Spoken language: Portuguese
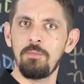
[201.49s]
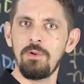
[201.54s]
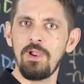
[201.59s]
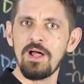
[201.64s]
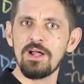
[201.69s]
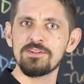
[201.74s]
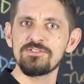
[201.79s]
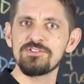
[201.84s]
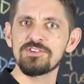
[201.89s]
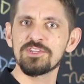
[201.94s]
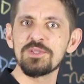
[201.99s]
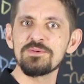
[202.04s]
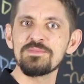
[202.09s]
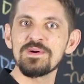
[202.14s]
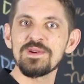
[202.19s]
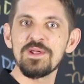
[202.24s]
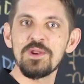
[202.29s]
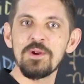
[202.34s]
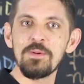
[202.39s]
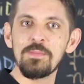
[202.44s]
Vamos lá? De que
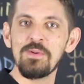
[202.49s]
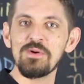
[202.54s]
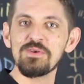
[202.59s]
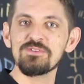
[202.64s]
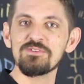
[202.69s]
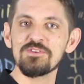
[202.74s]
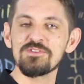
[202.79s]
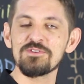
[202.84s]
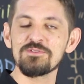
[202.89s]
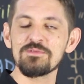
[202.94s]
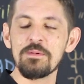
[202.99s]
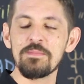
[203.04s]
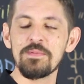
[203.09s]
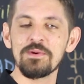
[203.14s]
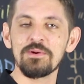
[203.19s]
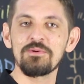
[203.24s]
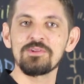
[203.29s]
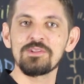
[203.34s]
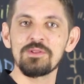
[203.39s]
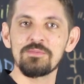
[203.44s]
maneira eu posso fazer uma
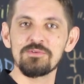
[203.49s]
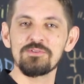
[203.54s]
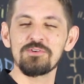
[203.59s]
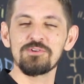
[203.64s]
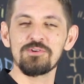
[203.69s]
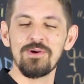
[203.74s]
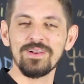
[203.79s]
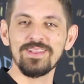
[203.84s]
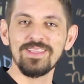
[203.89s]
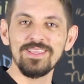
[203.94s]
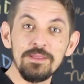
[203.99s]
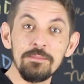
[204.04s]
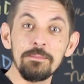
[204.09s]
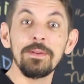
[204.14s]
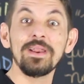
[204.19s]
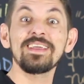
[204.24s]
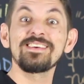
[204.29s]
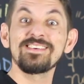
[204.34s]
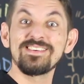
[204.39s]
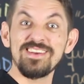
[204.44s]
pergunta para o seu
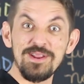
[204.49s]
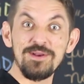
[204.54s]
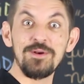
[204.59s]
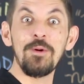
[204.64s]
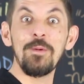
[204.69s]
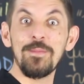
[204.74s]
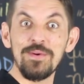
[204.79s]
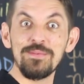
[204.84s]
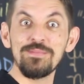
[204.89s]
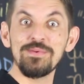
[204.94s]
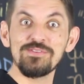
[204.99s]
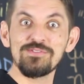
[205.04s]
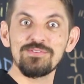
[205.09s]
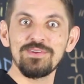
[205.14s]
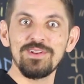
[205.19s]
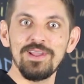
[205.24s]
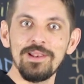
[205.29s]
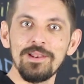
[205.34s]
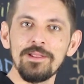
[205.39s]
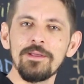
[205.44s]
Joaquim para que gere
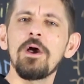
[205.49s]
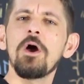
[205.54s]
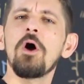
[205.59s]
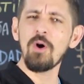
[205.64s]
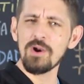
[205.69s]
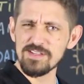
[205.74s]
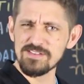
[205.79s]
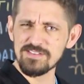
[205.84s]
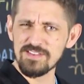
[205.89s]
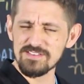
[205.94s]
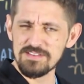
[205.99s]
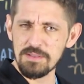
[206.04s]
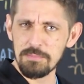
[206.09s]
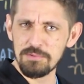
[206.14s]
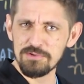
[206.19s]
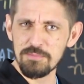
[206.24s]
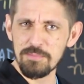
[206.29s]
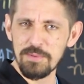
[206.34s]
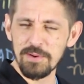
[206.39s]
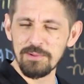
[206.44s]
compromisso nele? Olha esse
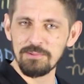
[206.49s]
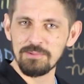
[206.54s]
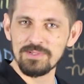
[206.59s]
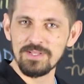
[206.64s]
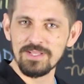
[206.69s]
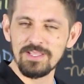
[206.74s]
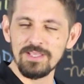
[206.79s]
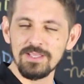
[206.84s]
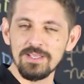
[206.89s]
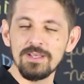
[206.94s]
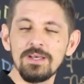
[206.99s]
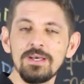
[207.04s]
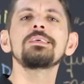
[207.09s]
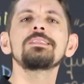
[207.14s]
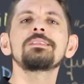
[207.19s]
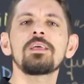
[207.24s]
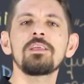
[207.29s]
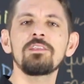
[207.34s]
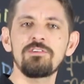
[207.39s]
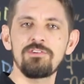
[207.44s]
exemplo de pergunta aqui.
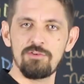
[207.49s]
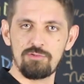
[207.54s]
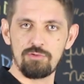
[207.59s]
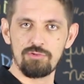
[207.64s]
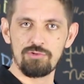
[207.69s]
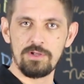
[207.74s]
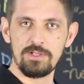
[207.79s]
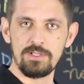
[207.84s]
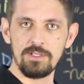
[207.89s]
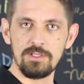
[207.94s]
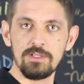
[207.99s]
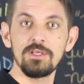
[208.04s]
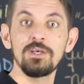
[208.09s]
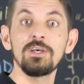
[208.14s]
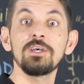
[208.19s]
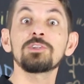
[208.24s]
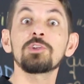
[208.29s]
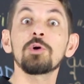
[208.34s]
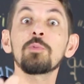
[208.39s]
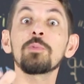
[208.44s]
Entendi, seu Joaquim.
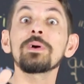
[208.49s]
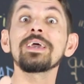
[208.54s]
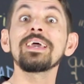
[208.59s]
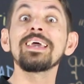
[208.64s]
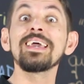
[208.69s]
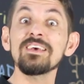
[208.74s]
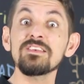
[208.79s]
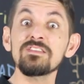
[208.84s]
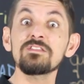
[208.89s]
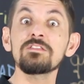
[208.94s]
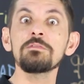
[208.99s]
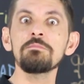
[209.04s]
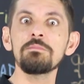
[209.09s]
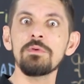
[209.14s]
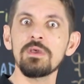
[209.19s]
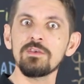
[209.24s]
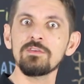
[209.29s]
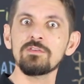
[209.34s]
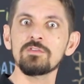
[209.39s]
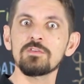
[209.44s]
Então, esse
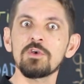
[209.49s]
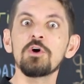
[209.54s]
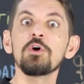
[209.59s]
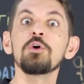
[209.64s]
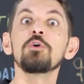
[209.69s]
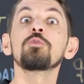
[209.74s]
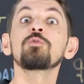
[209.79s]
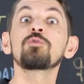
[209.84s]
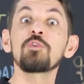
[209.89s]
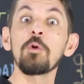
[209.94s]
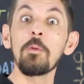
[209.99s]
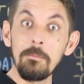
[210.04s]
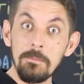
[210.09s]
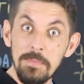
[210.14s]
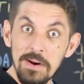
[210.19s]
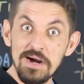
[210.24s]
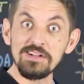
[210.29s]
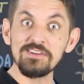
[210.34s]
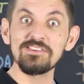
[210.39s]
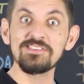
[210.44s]
mês o seu
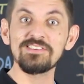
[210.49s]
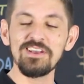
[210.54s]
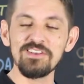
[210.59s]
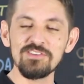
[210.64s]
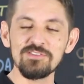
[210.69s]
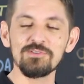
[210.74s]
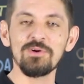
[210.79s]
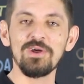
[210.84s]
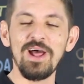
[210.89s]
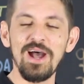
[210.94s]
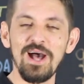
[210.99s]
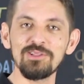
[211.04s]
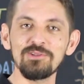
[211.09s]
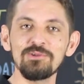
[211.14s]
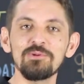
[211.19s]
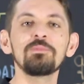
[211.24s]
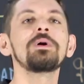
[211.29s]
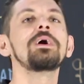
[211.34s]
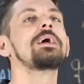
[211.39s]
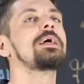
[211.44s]
bud está
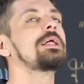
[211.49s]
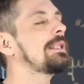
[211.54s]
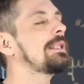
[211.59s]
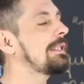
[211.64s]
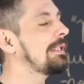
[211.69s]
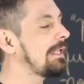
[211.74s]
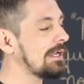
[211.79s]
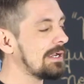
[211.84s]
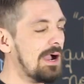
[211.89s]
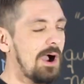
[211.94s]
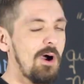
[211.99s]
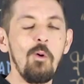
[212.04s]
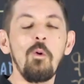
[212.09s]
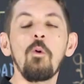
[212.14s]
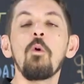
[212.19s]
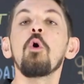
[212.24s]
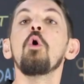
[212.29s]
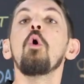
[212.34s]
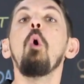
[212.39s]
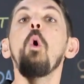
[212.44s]
estourado?
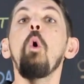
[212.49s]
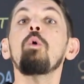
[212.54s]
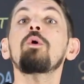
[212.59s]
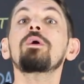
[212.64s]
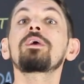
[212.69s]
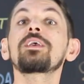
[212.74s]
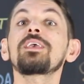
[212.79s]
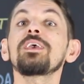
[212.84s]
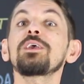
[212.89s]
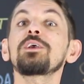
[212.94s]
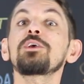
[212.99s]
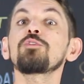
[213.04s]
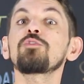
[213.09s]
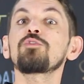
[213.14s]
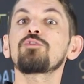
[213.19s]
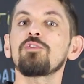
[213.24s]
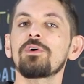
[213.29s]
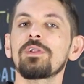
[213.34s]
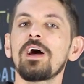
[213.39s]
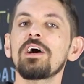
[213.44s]
Legal. O que, que
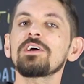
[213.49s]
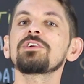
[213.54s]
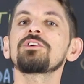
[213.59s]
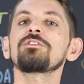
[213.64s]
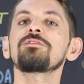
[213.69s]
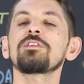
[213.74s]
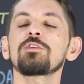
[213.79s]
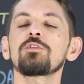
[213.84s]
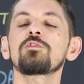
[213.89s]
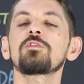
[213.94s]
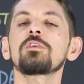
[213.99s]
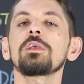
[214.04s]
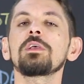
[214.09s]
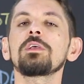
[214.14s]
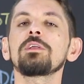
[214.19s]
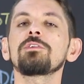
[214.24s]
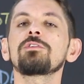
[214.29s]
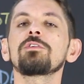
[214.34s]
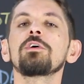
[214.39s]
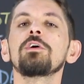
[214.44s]
o senhor acha de fazer o
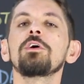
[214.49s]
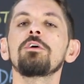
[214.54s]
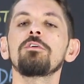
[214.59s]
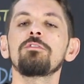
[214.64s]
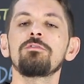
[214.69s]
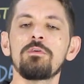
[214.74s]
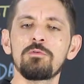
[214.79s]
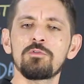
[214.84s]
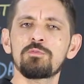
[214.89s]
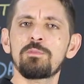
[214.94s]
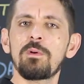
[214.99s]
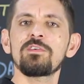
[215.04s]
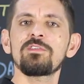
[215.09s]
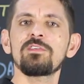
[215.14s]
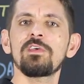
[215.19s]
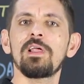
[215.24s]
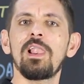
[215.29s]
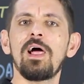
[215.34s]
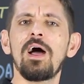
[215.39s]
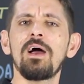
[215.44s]
seguinte? Vamos
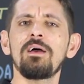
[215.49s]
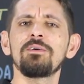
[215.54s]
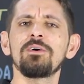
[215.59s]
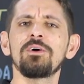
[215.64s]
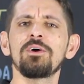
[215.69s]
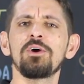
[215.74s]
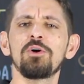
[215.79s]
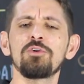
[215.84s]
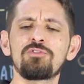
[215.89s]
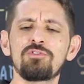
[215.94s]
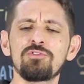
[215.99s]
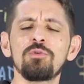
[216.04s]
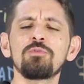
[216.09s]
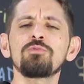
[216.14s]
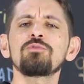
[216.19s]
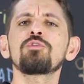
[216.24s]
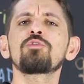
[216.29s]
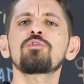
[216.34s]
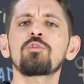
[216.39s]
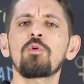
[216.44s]
parcelar. Eu te
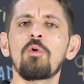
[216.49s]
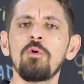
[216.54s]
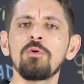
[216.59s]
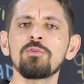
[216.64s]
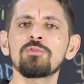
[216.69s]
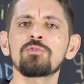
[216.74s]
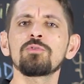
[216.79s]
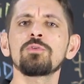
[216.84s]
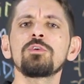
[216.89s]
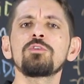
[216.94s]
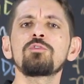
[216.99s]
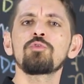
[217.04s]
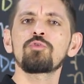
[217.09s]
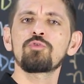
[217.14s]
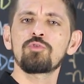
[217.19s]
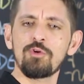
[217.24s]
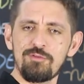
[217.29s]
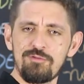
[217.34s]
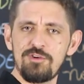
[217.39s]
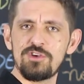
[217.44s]
dou um desconto e se
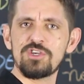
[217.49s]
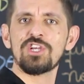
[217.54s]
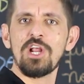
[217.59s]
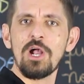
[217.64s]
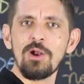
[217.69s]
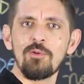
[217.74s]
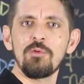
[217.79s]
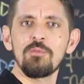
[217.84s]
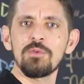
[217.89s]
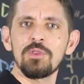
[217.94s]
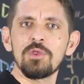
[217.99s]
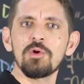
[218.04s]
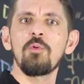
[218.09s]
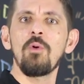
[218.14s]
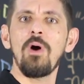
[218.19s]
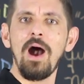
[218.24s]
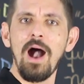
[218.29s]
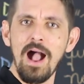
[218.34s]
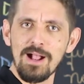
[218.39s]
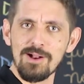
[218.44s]
o senhor fechar
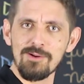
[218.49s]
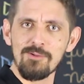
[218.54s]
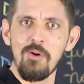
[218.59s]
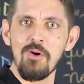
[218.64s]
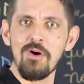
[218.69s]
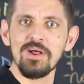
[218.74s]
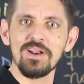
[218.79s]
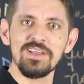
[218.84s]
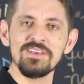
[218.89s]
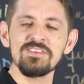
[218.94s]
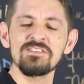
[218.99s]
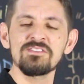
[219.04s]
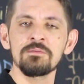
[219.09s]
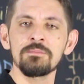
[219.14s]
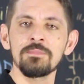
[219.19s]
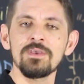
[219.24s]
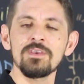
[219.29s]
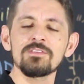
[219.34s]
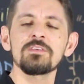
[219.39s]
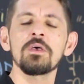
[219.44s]
comigo agora,
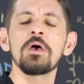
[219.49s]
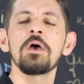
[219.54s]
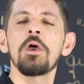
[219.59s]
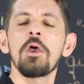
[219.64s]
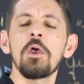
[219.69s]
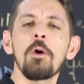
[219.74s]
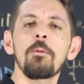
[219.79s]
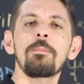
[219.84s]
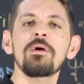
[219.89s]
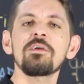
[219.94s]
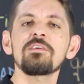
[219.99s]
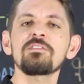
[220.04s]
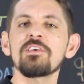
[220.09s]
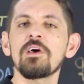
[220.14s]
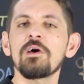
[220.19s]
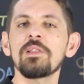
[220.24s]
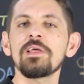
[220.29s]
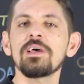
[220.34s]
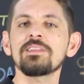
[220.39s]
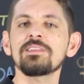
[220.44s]
esse mês, eu
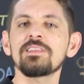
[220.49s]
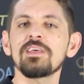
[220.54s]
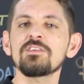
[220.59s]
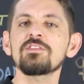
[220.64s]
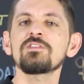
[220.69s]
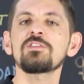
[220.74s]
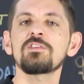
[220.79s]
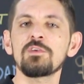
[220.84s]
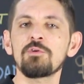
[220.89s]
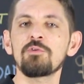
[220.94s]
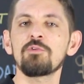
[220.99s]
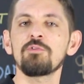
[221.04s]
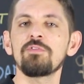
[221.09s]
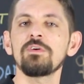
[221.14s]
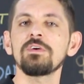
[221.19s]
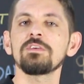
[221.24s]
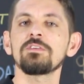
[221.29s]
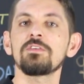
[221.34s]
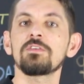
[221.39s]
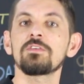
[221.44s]
parcelo em até cinco
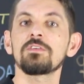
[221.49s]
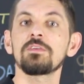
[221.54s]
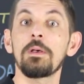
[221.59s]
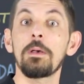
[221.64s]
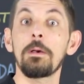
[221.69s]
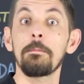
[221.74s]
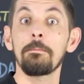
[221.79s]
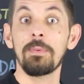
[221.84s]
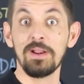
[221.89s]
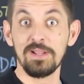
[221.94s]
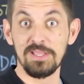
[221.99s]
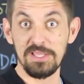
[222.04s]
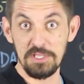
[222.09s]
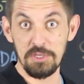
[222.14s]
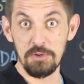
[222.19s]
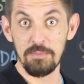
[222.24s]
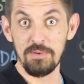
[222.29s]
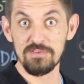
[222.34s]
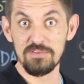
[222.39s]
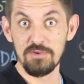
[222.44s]
vezes. Para
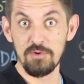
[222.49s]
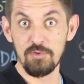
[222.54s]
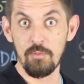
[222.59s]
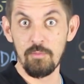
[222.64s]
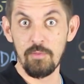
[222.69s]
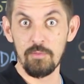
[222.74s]
quem que eu passei o